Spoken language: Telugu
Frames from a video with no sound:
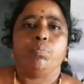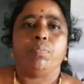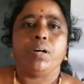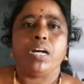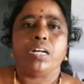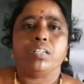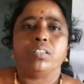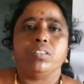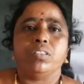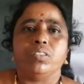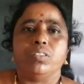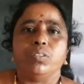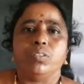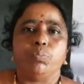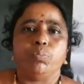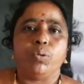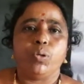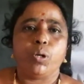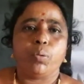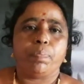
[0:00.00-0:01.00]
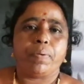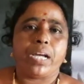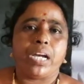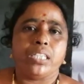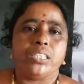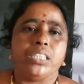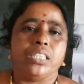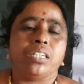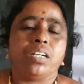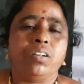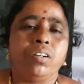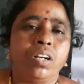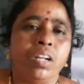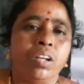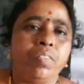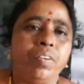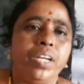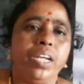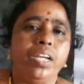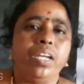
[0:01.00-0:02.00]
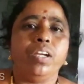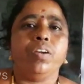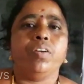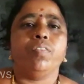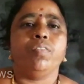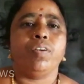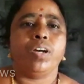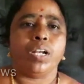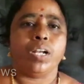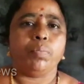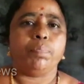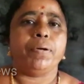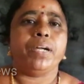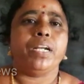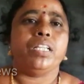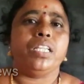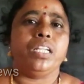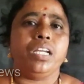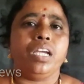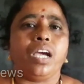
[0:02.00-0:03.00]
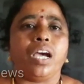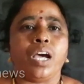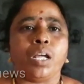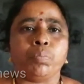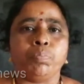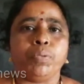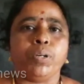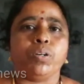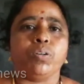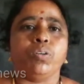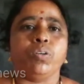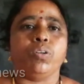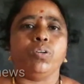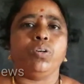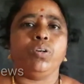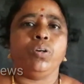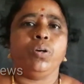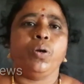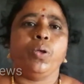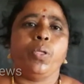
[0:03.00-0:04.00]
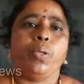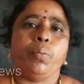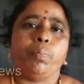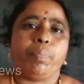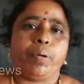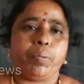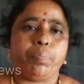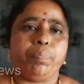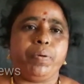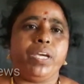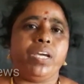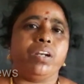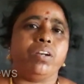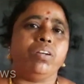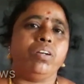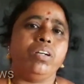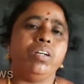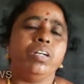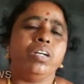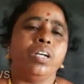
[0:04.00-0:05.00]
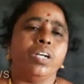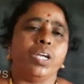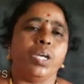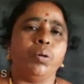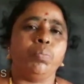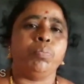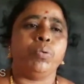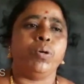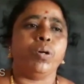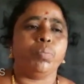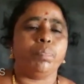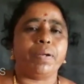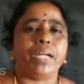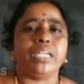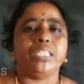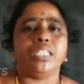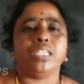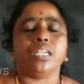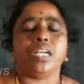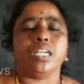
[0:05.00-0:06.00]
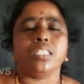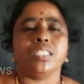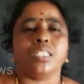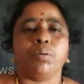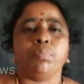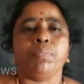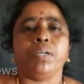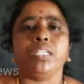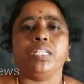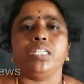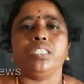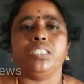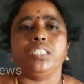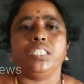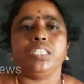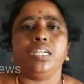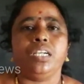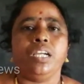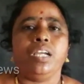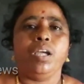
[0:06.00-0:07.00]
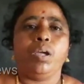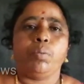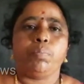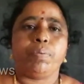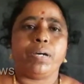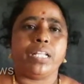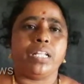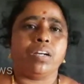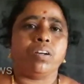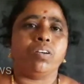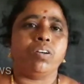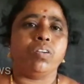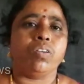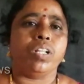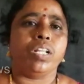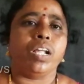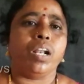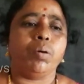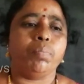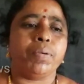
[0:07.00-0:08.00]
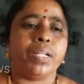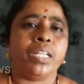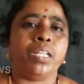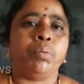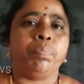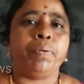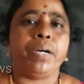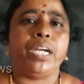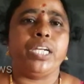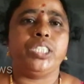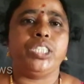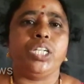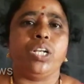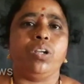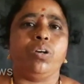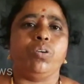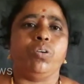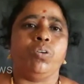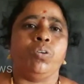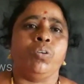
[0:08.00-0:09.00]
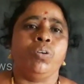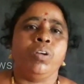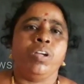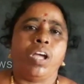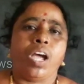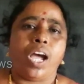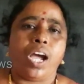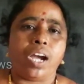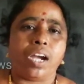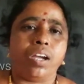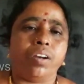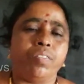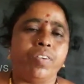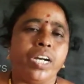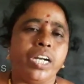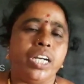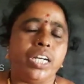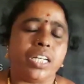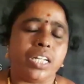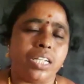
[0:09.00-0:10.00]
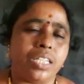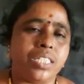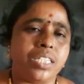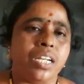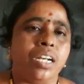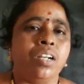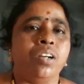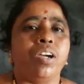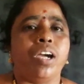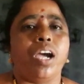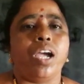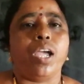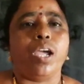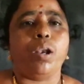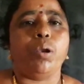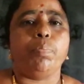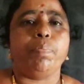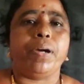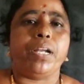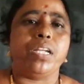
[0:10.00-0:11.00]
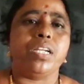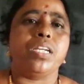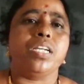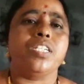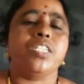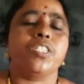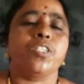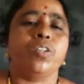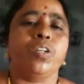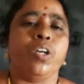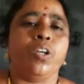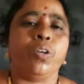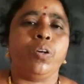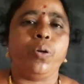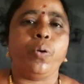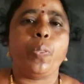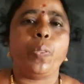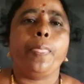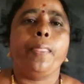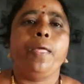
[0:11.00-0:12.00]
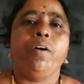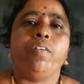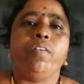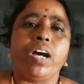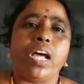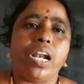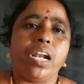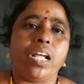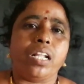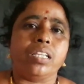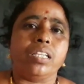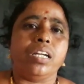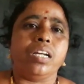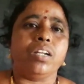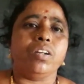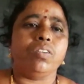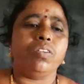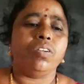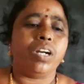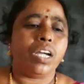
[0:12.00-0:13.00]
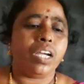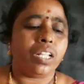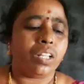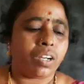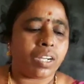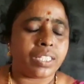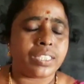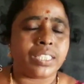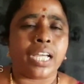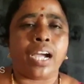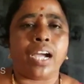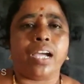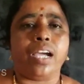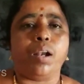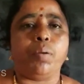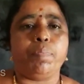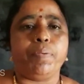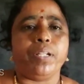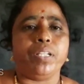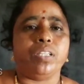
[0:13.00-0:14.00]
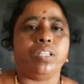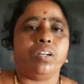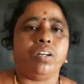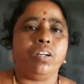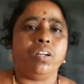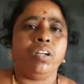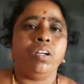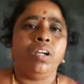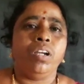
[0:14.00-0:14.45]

మాకు మూడు ప్రాజెక్టులు ఉన్నవి వనపర్తి ఆత్మకూరు పెబ్బేరు ఈ మూడు ప్రాజెక్టులకు సంబంధించి పదకొండు వందల మంది పైచిలకు అంగన్వాడీ టీచర్లు ఆయాలు పనిచేస్తున్నారు వాళ్ళందరూ కూడా ఇది ఒక సంకల్పంతో